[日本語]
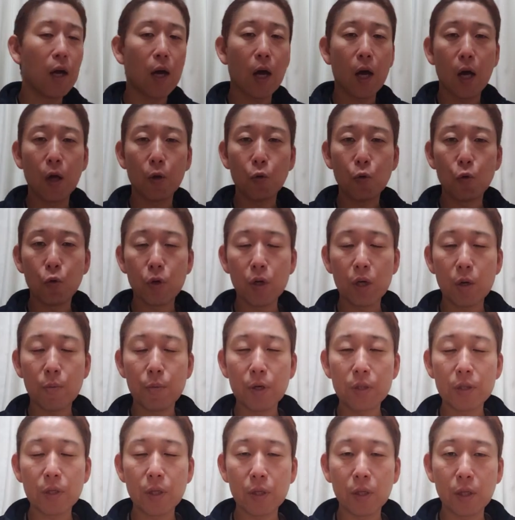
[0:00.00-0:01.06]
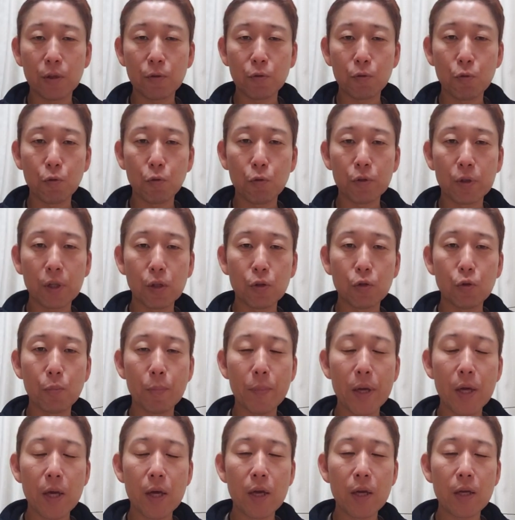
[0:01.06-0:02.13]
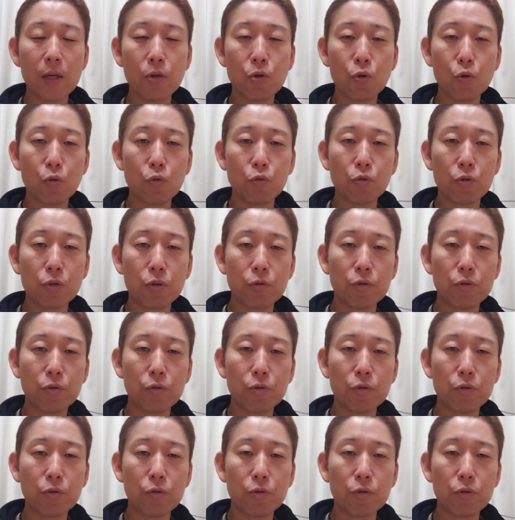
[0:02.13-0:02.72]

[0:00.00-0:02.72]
あの山下達郎さんの名曲